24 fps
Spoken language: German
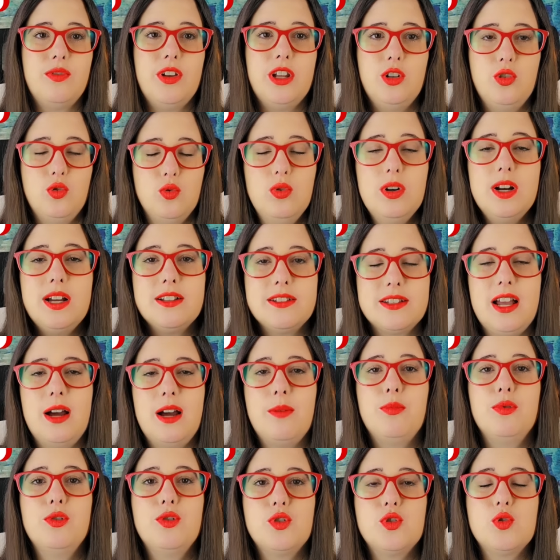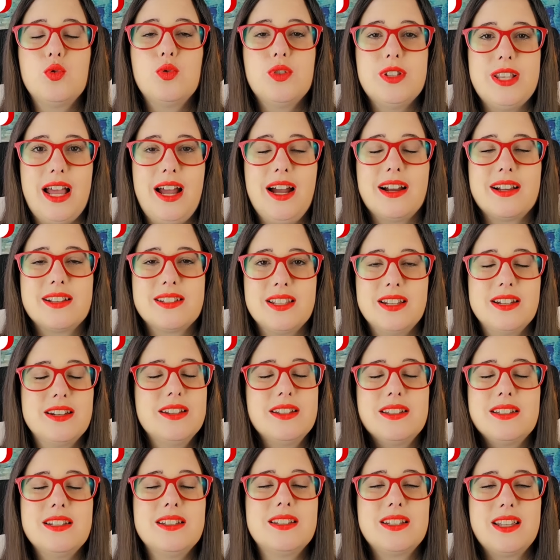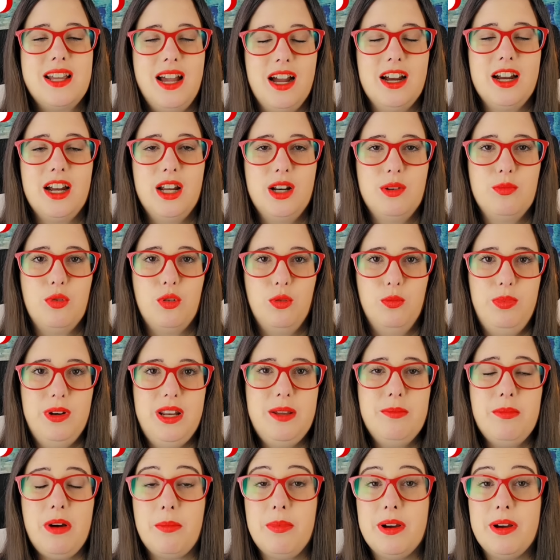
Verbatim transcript: Wenn du das ab und zu sagst, dann ist das gar kein Problem.